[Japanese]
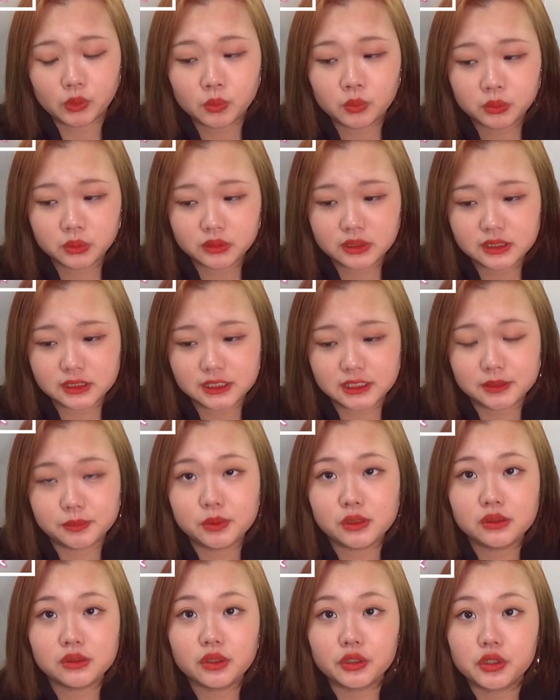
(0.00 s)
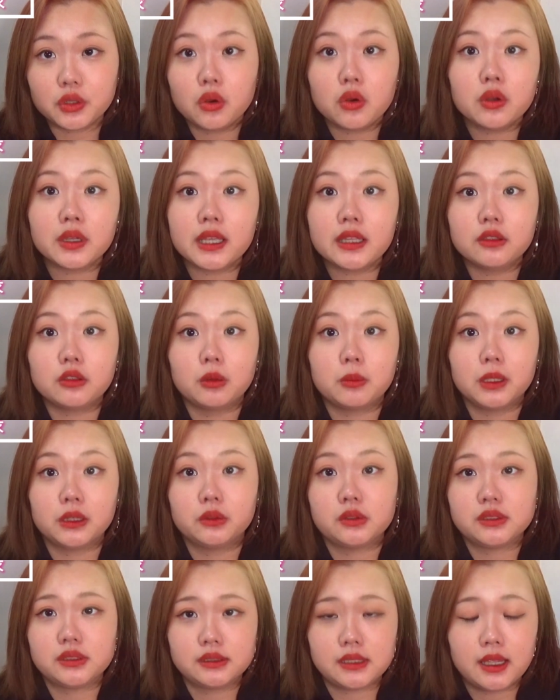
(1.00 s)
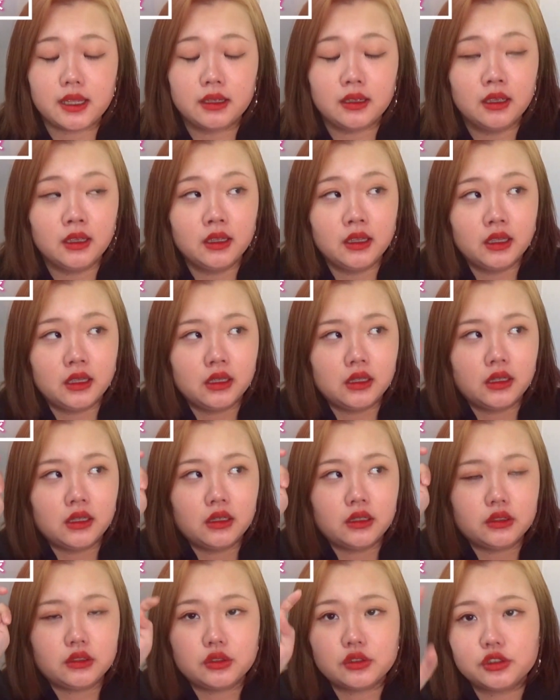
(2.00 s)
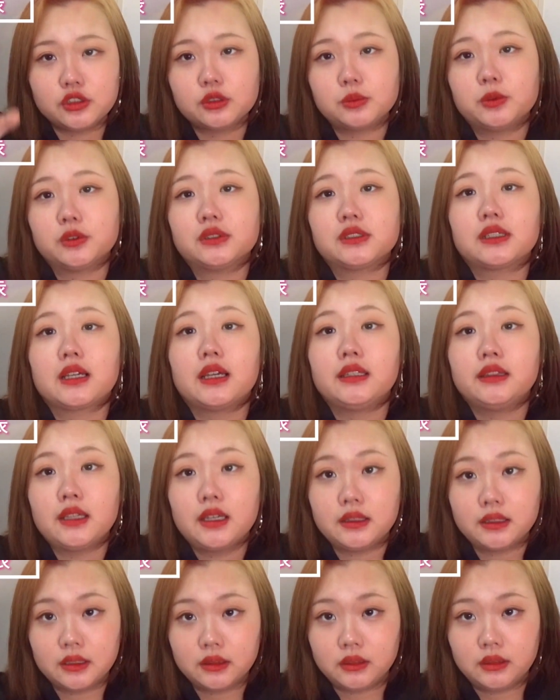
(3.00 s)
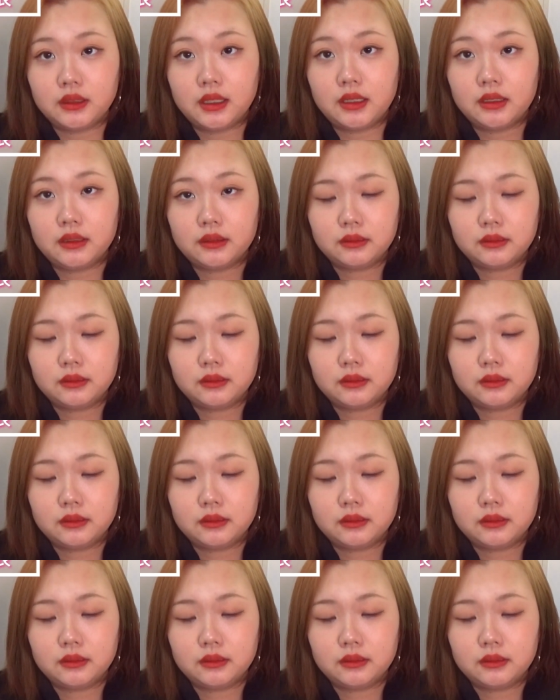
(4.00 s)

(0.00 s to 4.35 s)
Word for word: 本当に自分の表現の場として YouTube を使いたいなって